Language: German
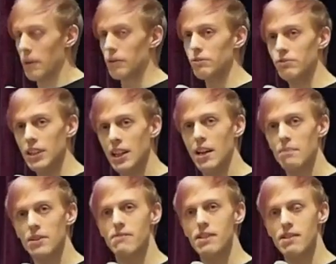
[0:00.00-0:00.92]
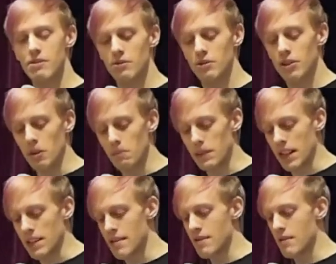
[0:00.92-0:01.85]
Und wir haben das Wissen und die
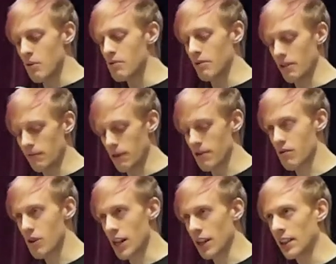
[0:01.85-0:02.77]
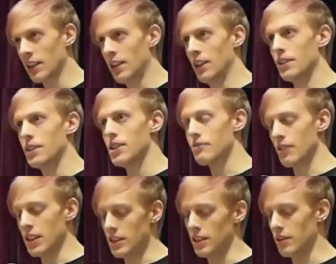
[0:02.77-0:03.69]
Kompetenz, Lösungen vorzuschlagen, die das
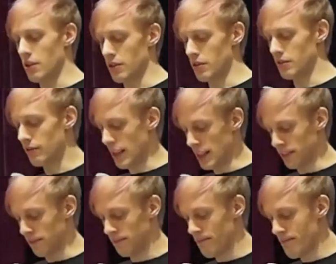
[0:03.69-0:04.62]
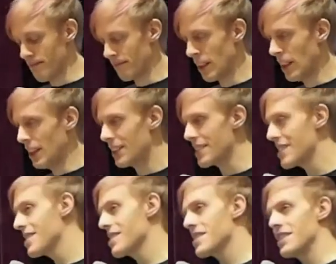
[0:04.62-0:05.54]
verhindern können und werden. Das
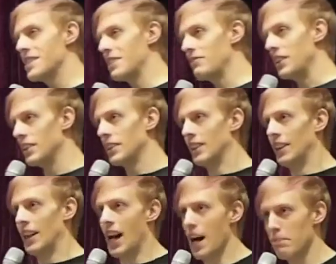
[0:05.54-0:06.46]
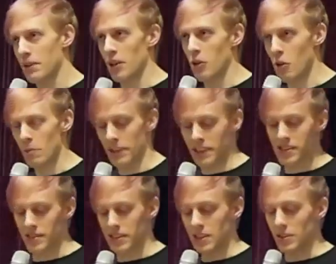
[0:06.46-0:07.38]
ist jetzt nicht irgendwie
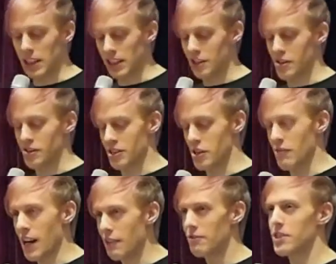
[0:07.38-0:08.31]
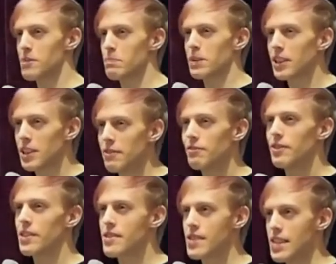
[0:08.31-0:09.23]
abgehobenes und theoretisches Geschwafel, das
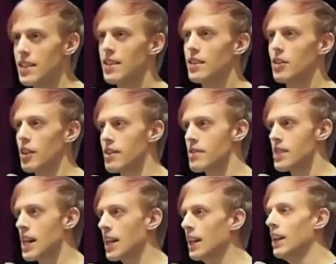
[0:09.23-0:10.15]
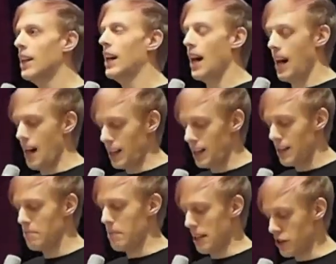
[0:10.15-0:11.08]
betrifft tatsächlich heutzutage
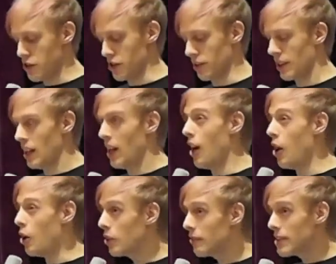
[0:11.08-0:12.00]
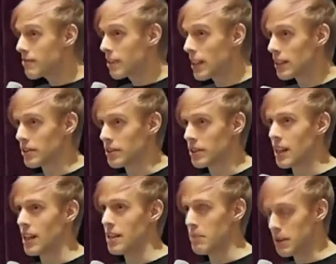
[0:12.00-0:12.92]
alle Menschen, auch wenn es vielleicht noch
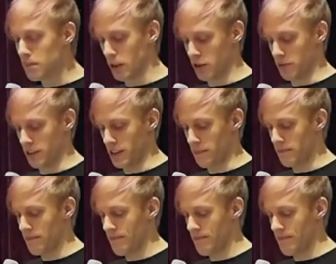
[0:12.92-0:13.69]
nicht alle mitbekommen haben.